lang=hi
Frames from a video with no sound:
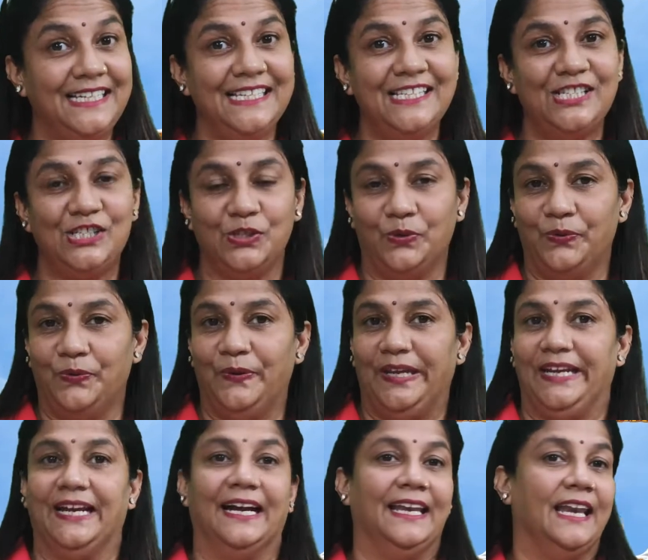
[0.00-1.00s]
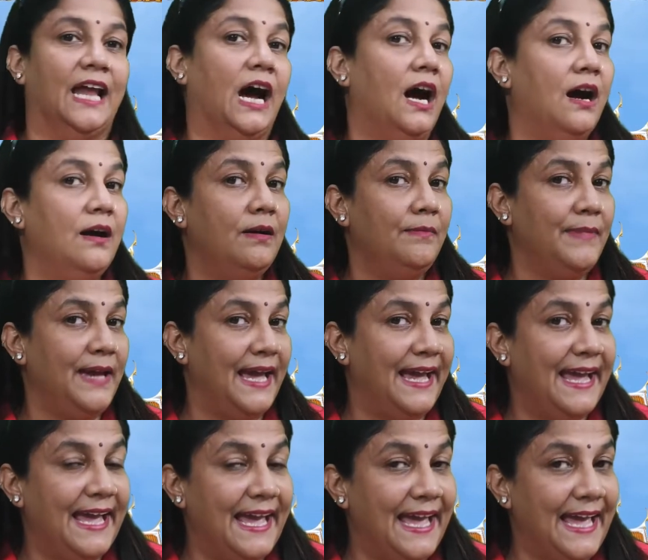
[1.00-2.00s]
की स्टोरी का नाम
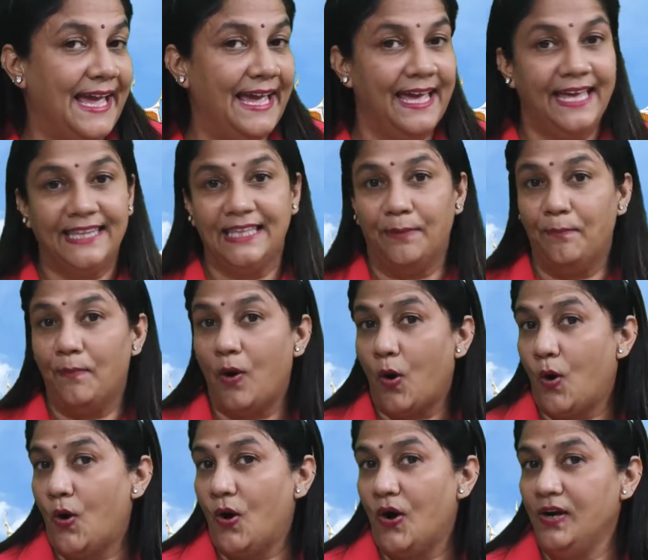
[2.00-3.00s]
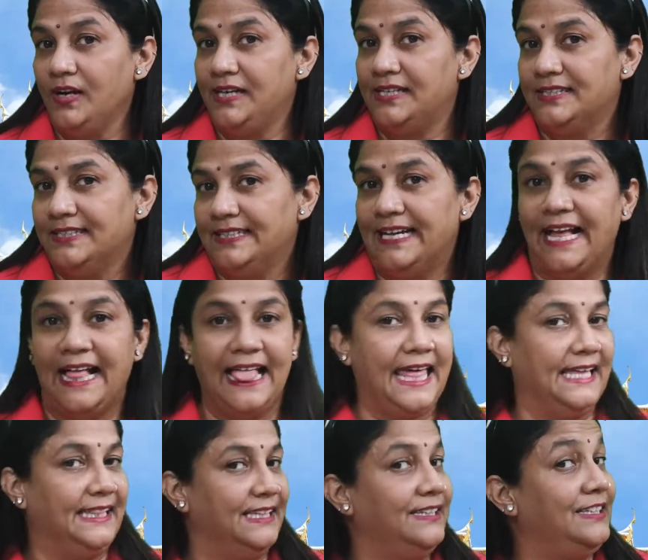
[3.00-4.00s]
है द मॉन्क
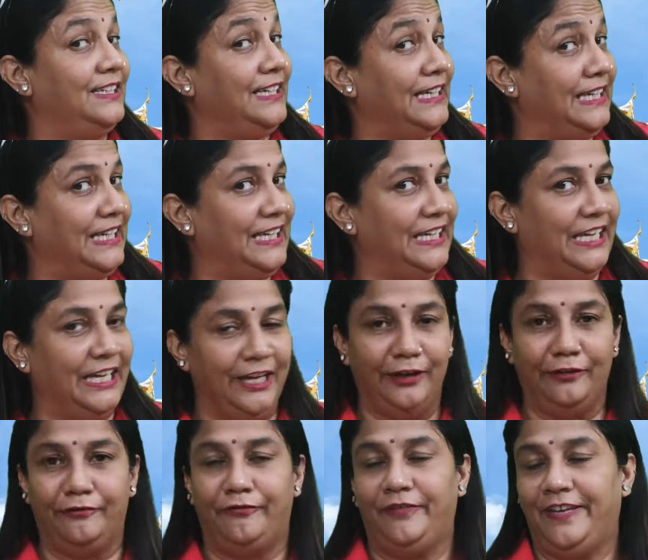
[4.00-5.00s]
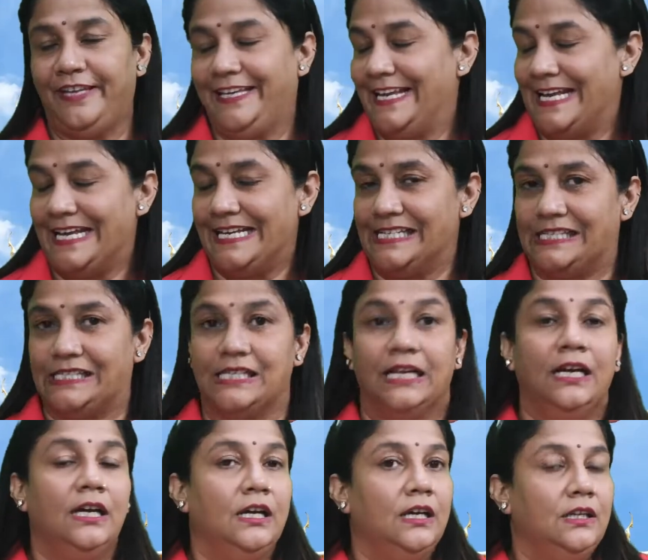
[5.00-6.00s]
एंड द थीफ यस
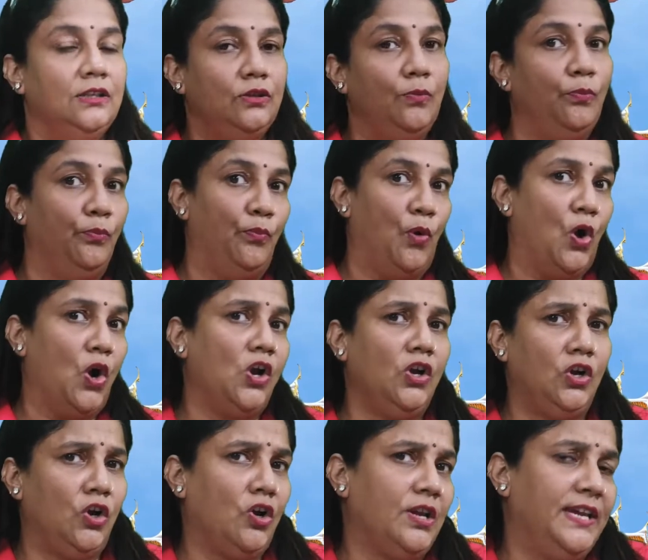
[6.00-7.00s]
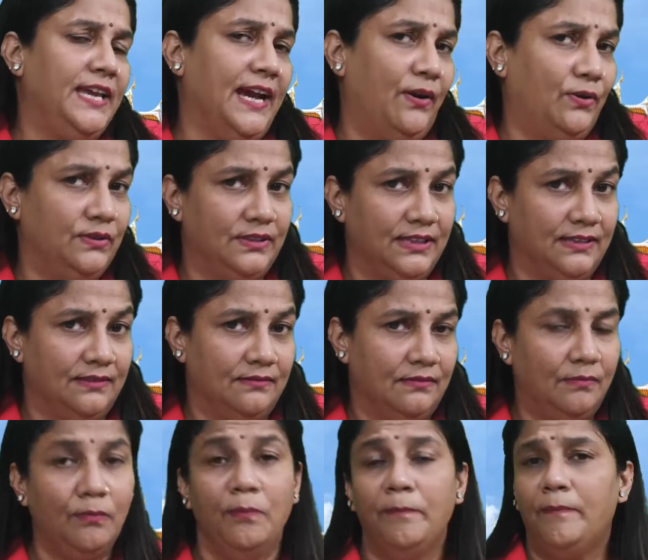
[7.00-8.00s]
तो मॉन्क क्या होते
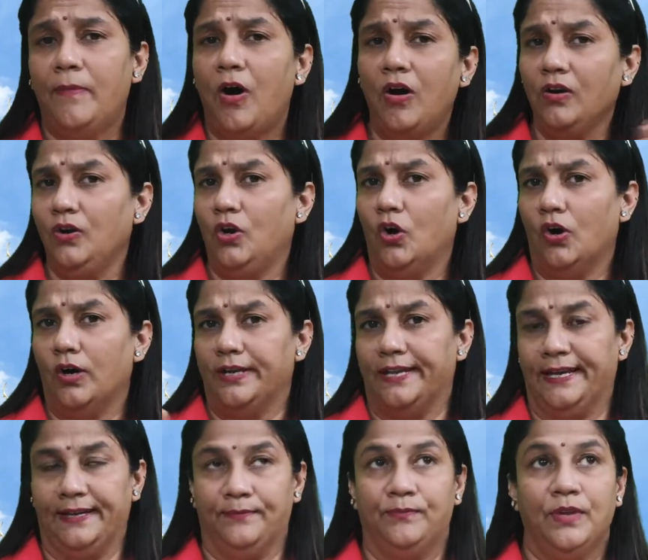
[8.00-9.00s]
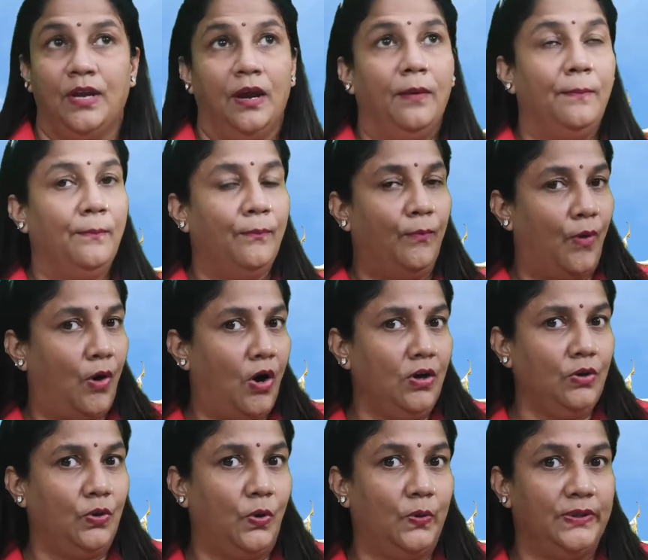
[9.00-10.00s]
हैं मॉन्क कौन है
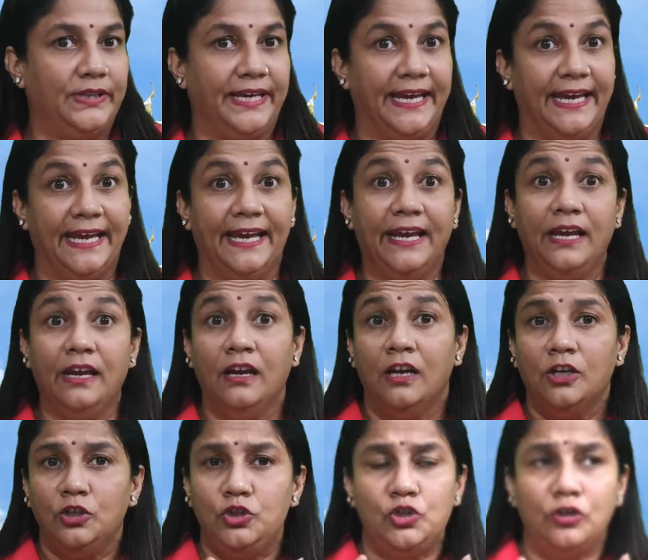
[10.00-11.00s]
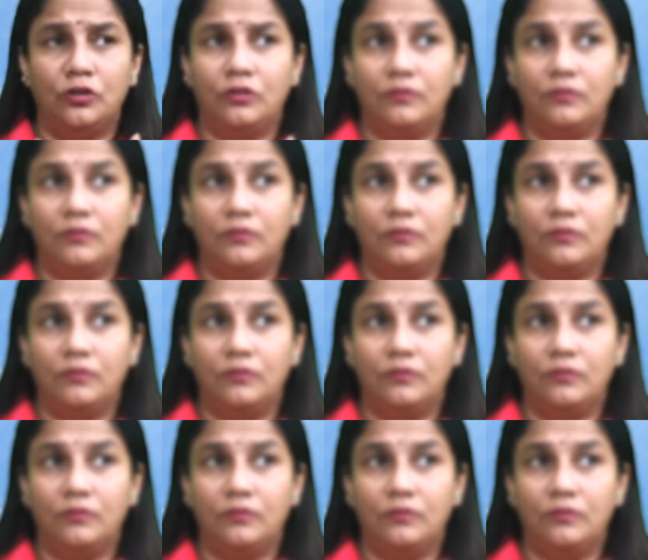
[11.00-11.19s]
मॉन्क होते हैं जो